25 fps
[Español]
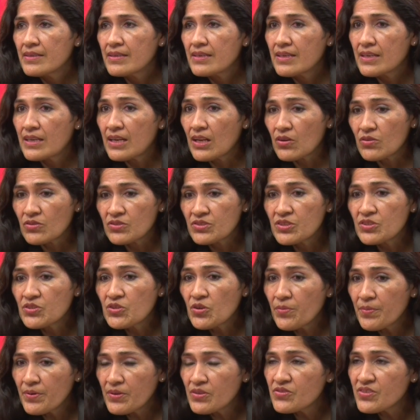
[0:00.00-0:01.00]
Claro, si
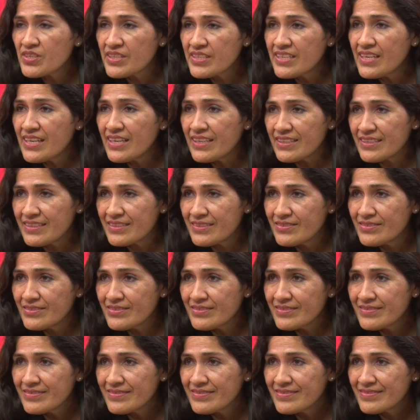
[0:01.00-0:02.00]
yo veo señales,
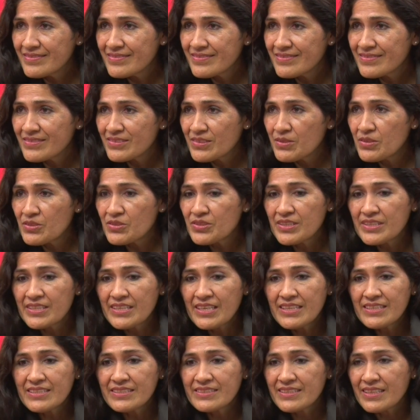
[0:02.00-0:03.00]
¿no? sido
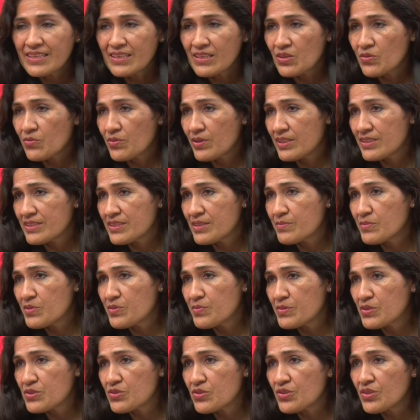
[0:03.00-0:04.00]
señales a las cuales
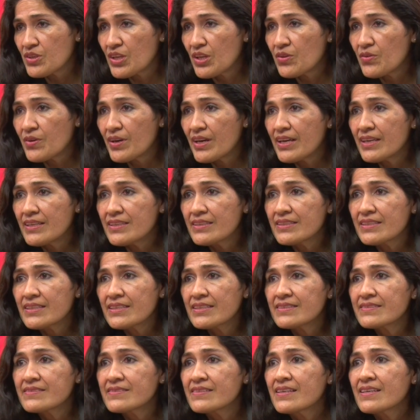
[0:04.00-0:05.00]
hemos mencionado
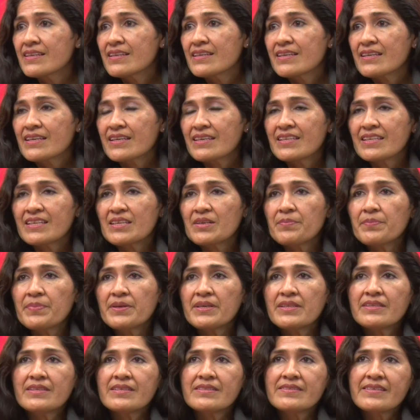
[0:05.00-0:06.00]
antes, que de
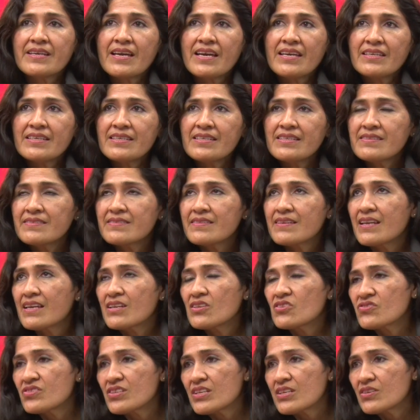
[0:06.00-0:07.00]
repente se aísla,
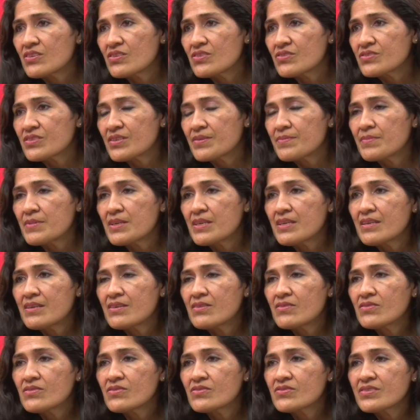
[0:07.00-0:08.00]
no sale con los
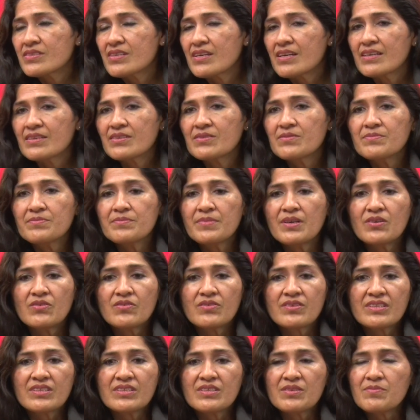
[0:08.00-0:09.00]
amigos, hay un
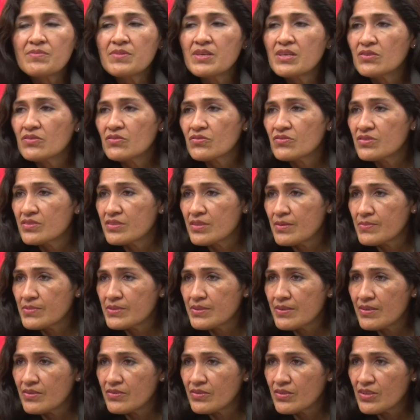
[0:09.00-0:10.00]
bajo rendimiento, si
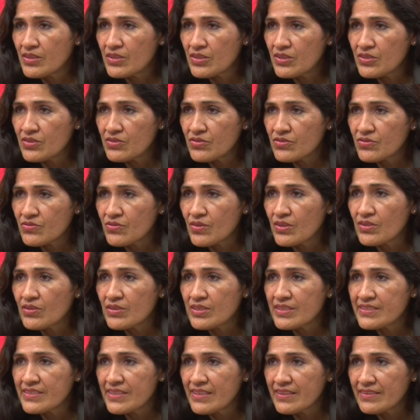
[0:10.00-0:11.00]
estamos hablando de niños o
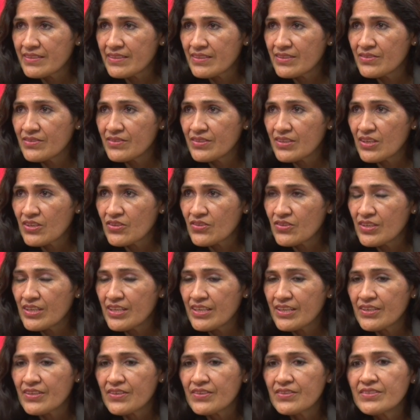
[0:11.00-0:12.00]
adolescentes ¿no? en el
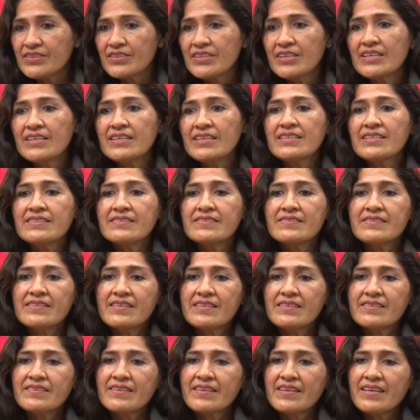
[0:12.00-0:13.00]
colegio,
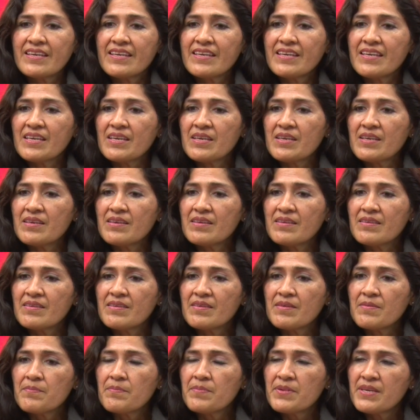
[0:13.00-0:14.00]
si es que
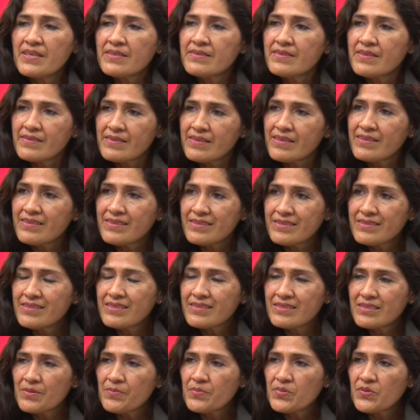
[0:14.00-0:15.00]
eh, empieza esa
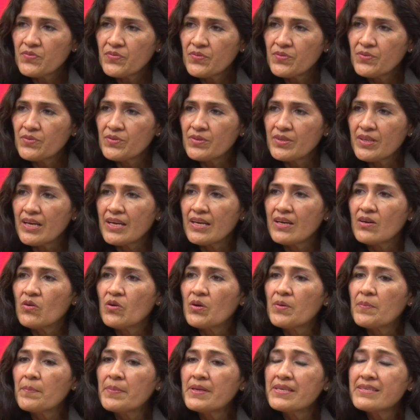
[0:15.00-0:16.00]
tristeza profunda
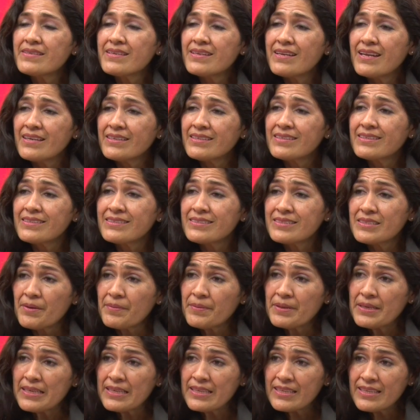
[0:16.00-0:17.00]
o empieza la
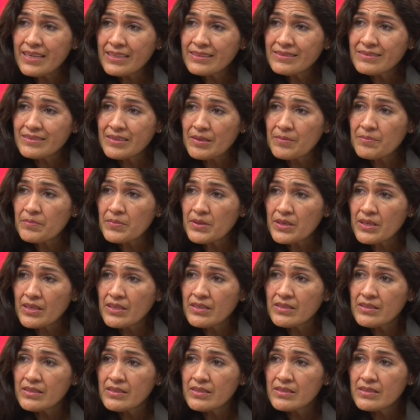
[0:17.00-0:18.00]
irritabilidad
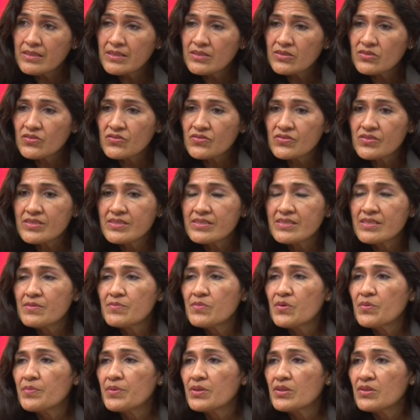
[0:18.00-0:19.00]
también, entonces
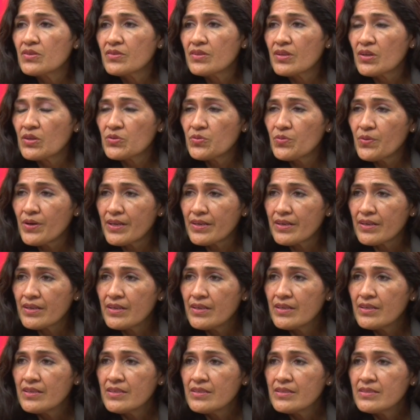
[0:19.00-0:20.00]
es momento de actuar.
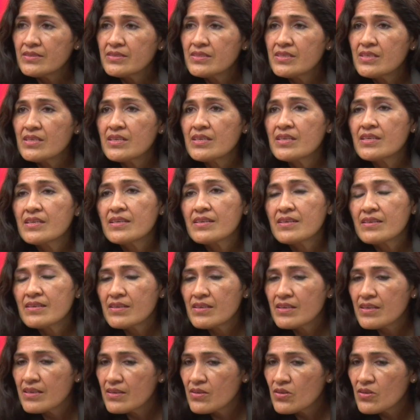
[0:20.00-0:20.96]
Si eh,